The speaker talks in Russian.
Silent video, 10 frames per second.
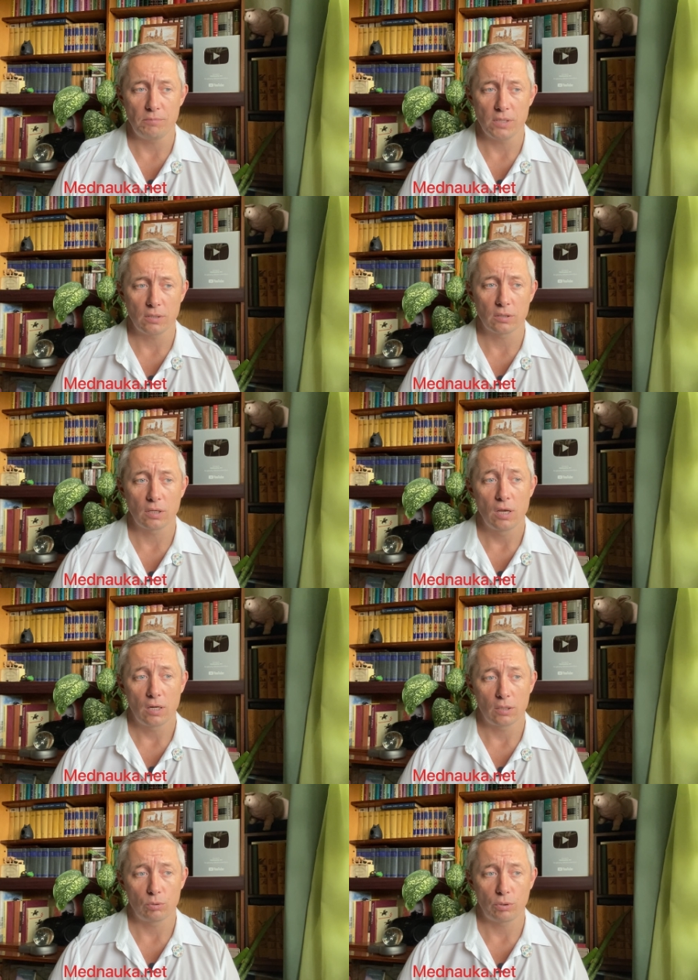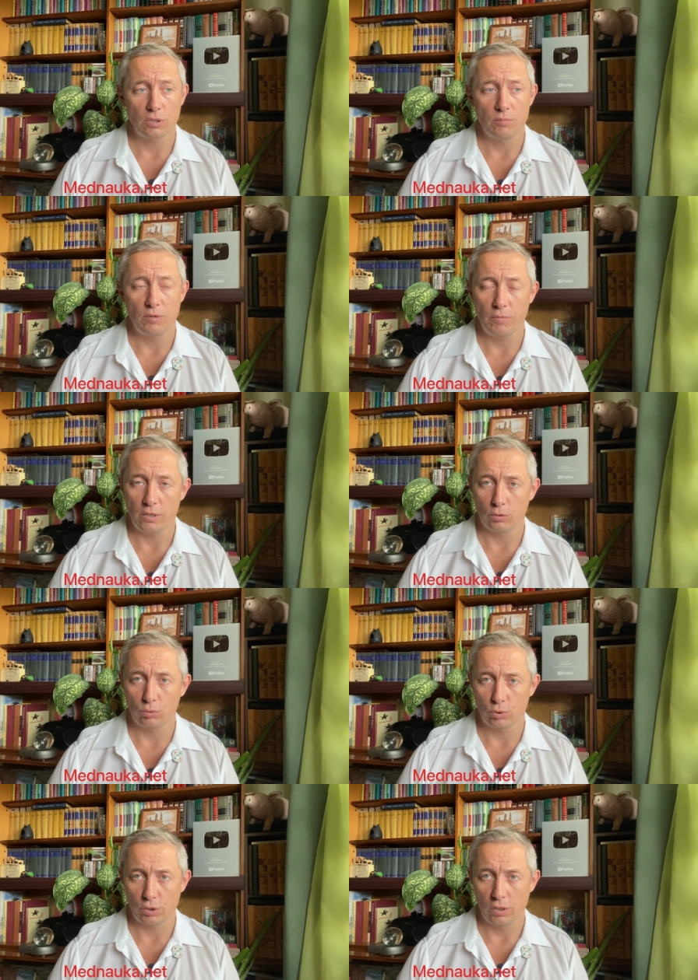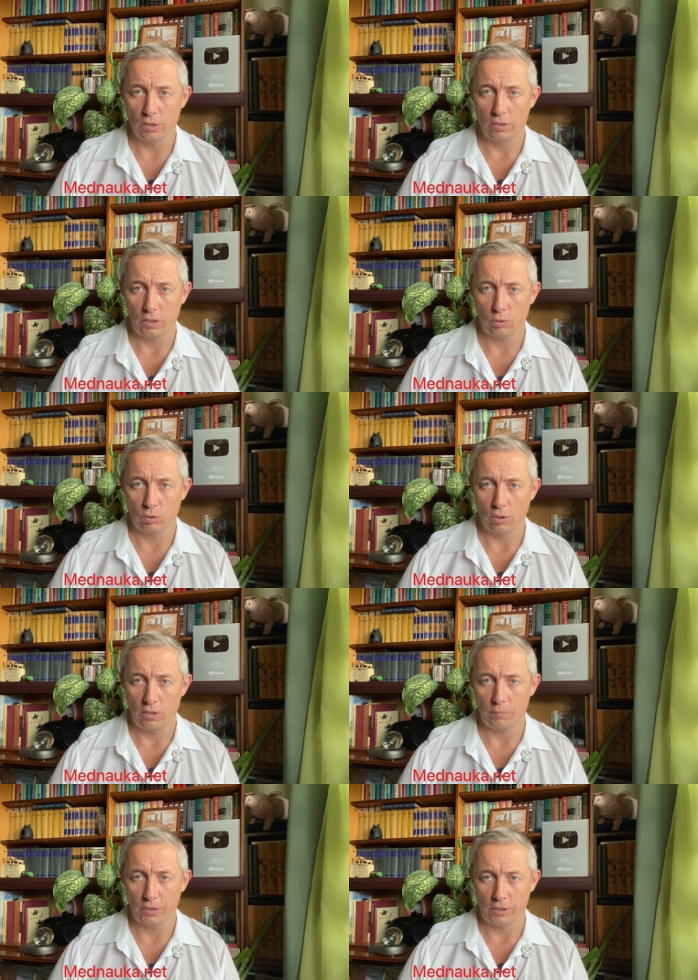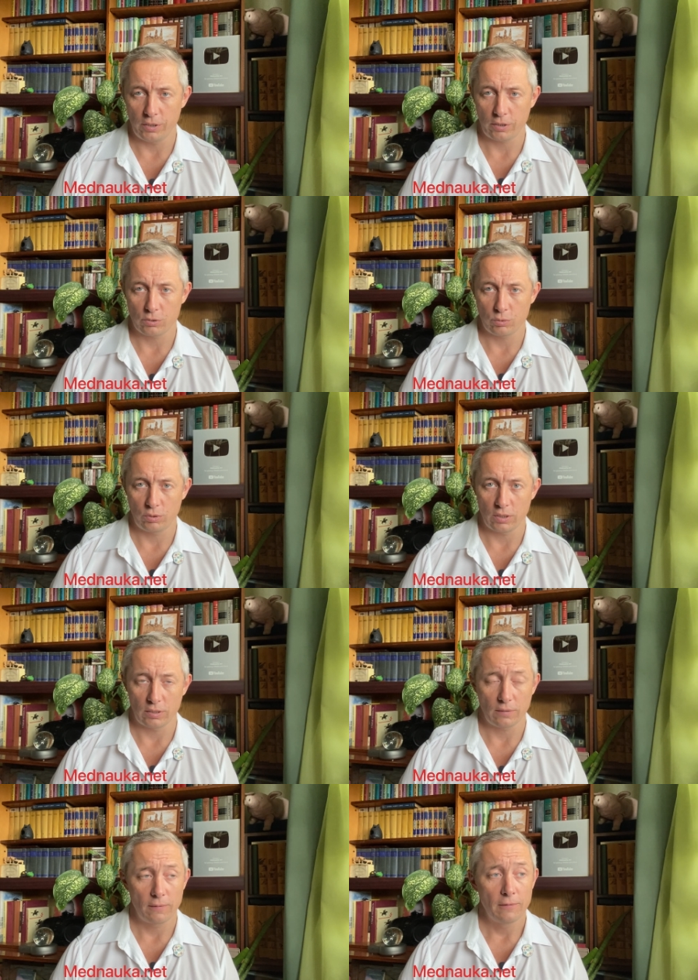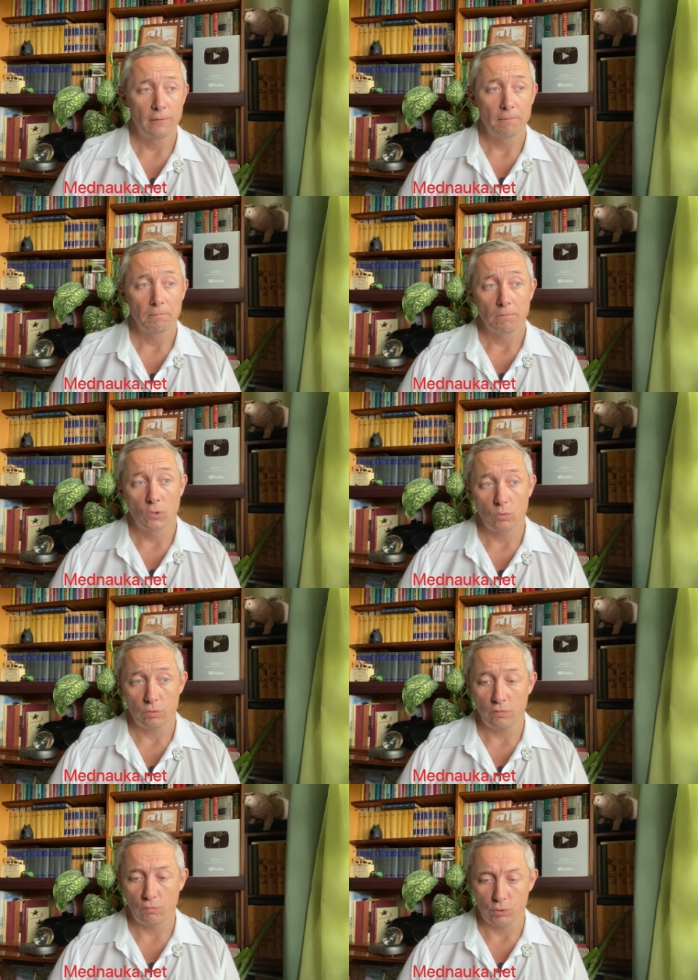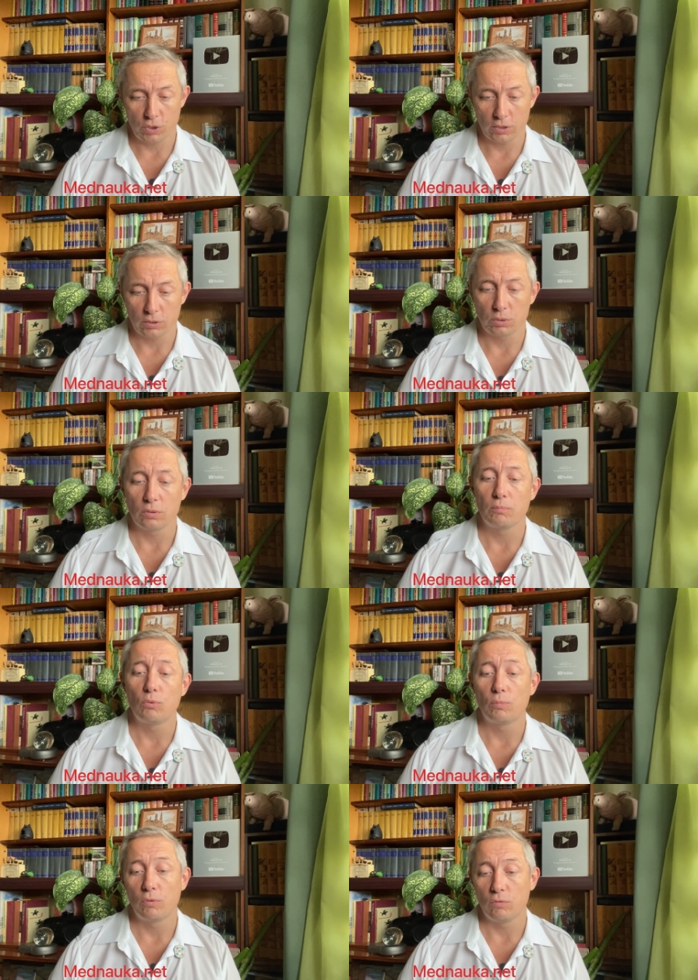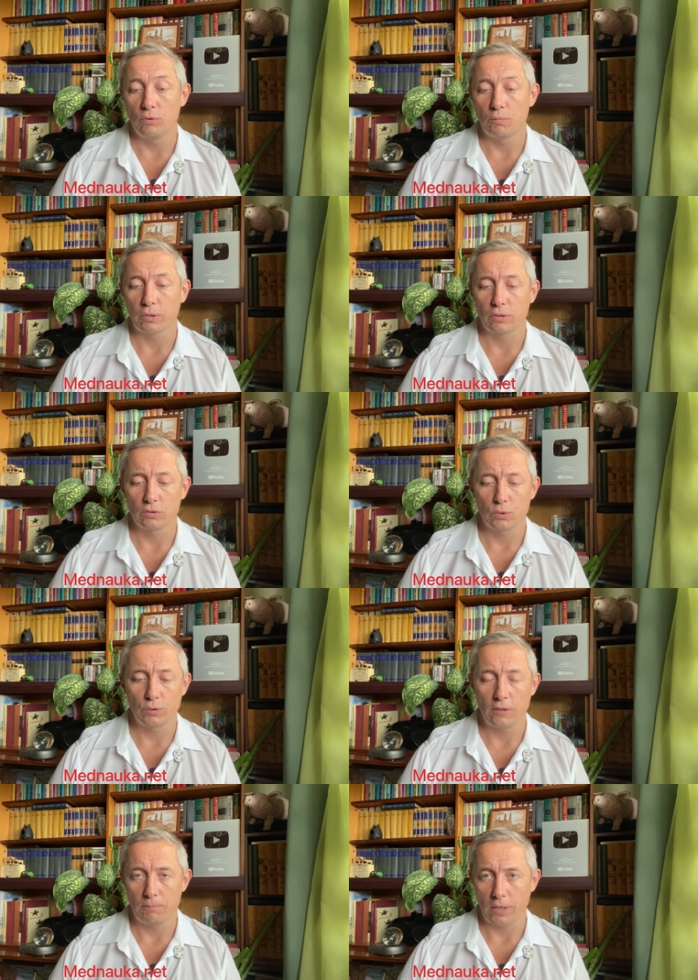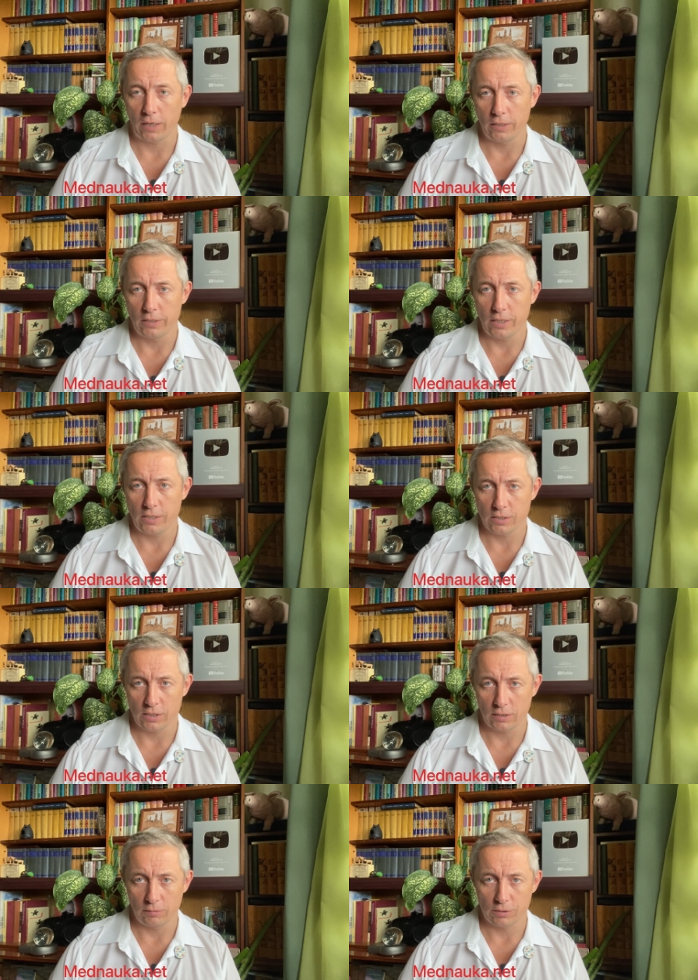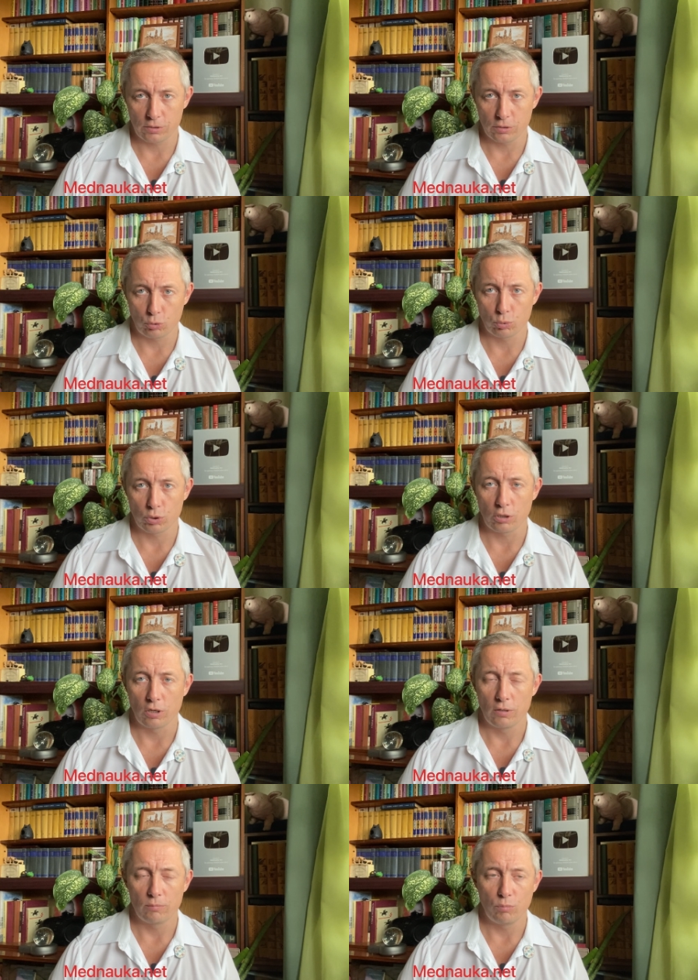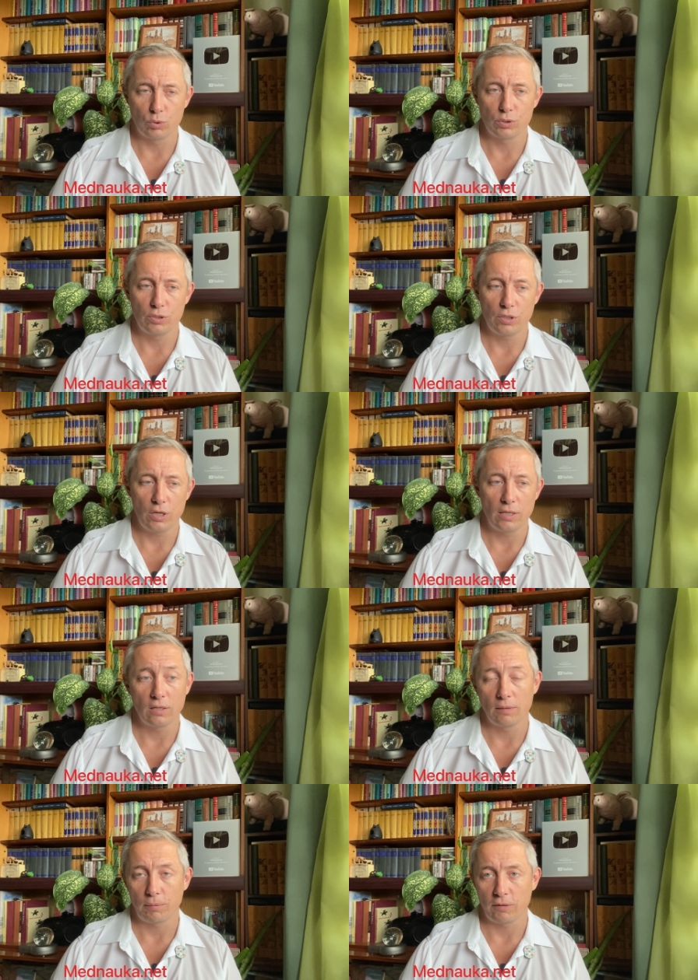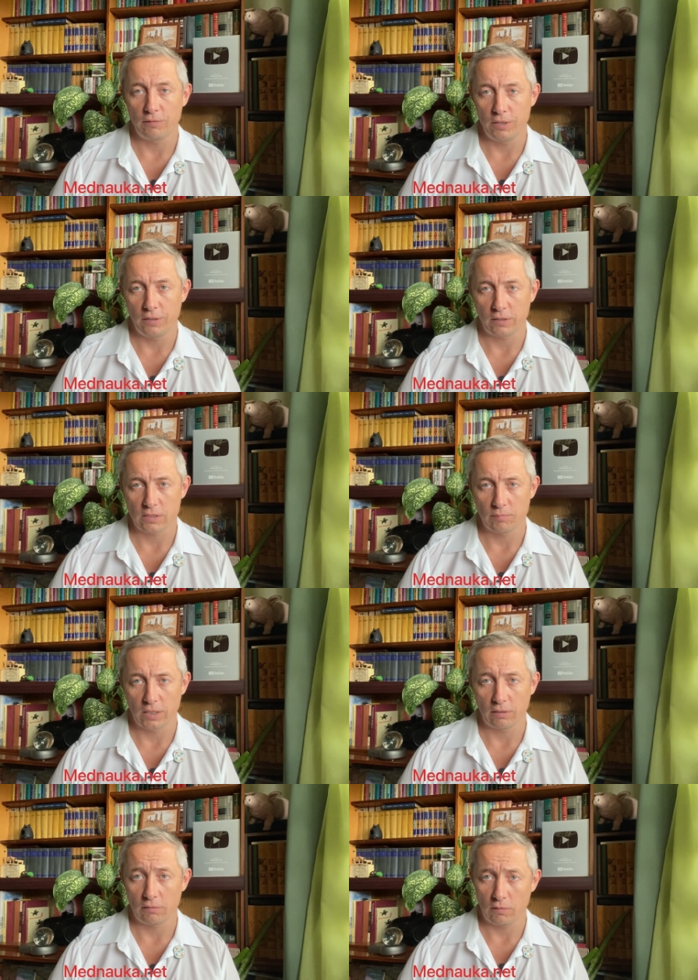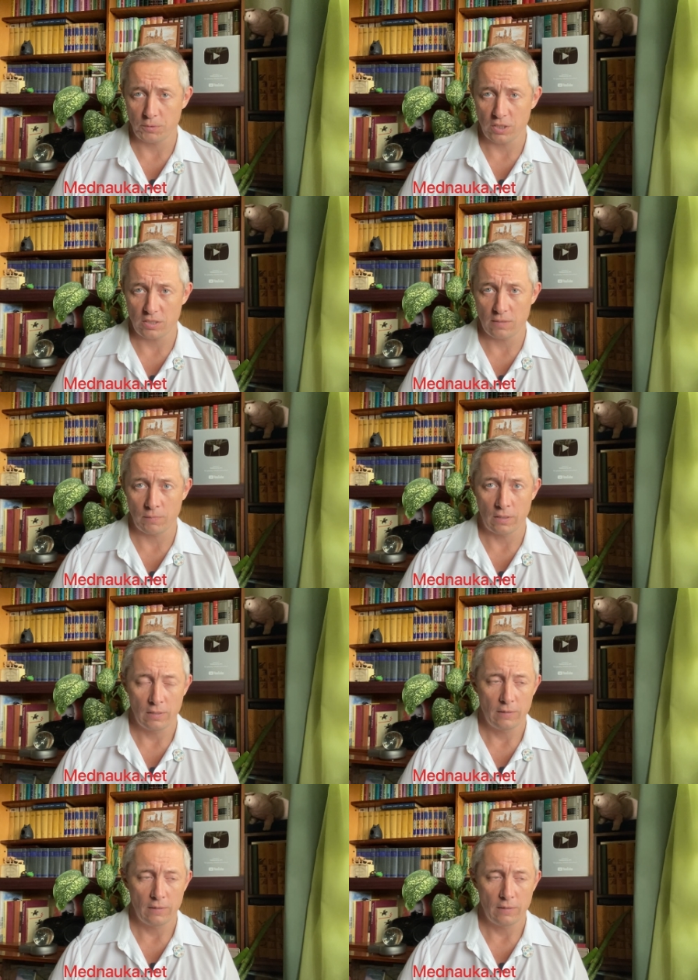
метод, который, тем не менее, тоже дает неплохие результаты. Ну и вот сейчас еще по поводу Паркинсона и переедания, соответственно, тоже можно это направление рассматривать. Вообще тема